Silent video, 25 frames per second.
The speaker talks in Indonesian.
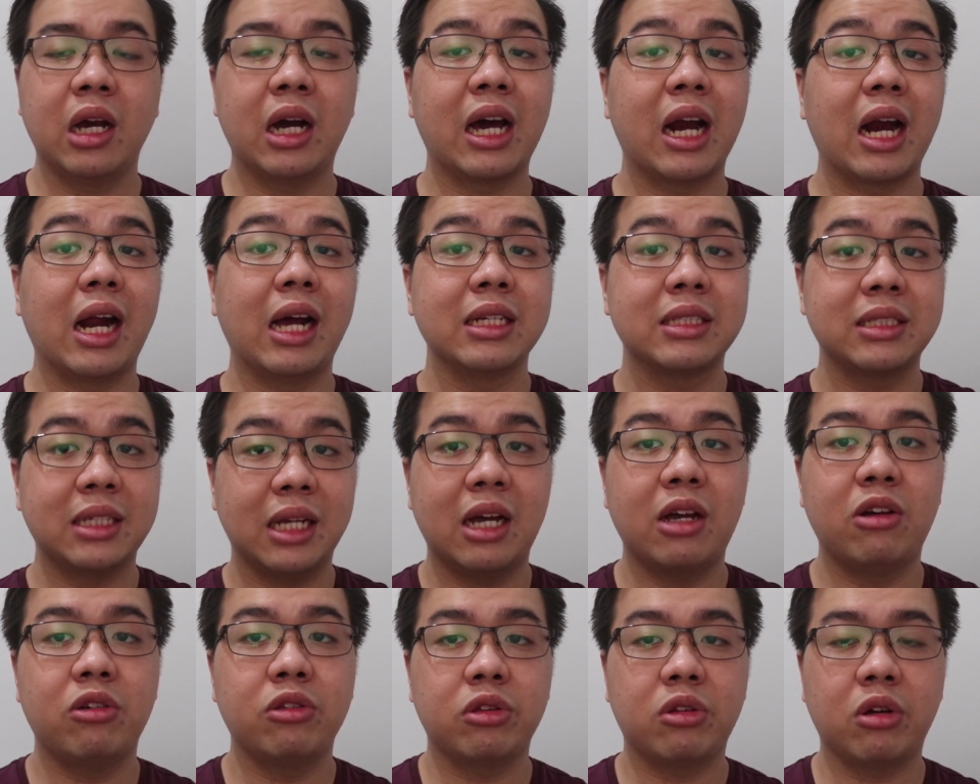
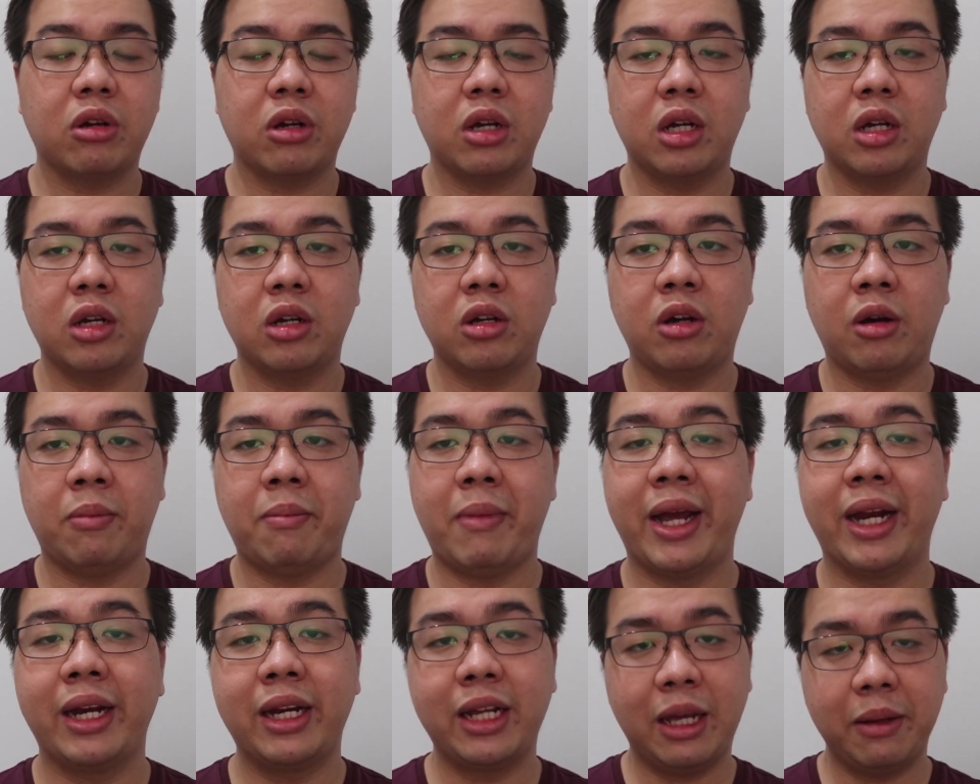kerasa untuk uh,
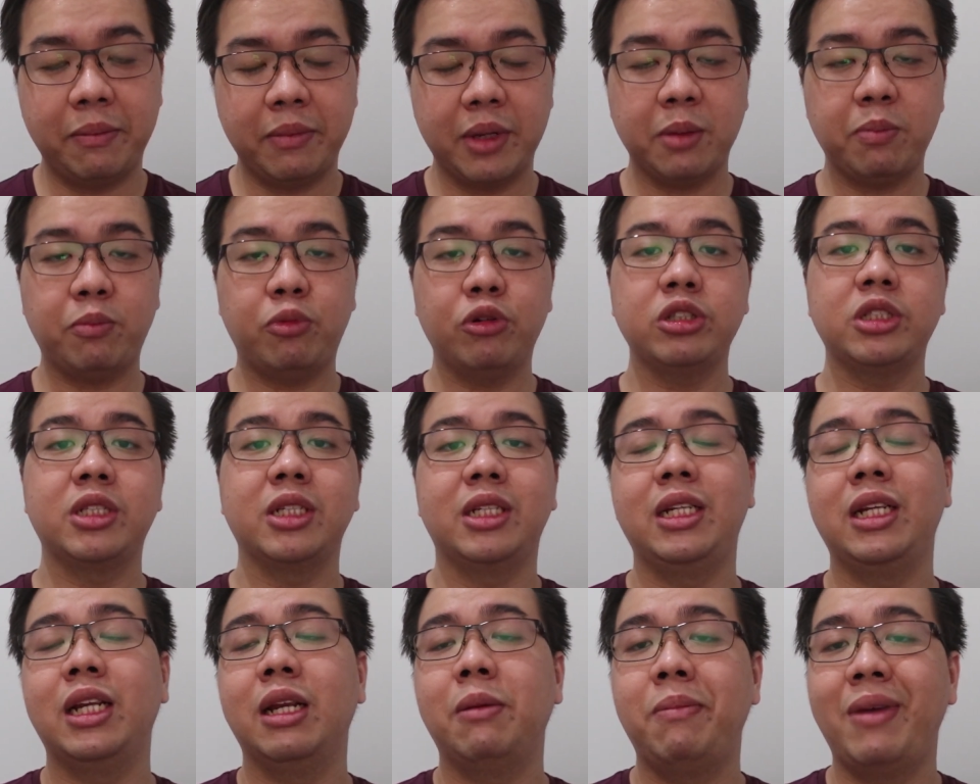main gamenya pun
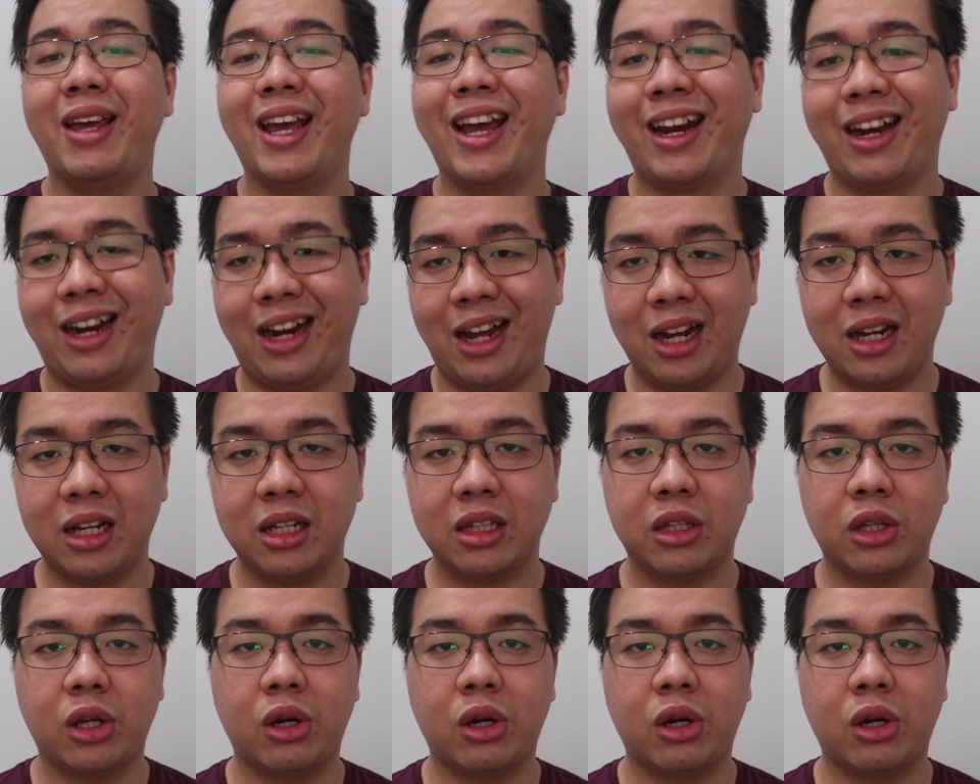jadi lebih enak.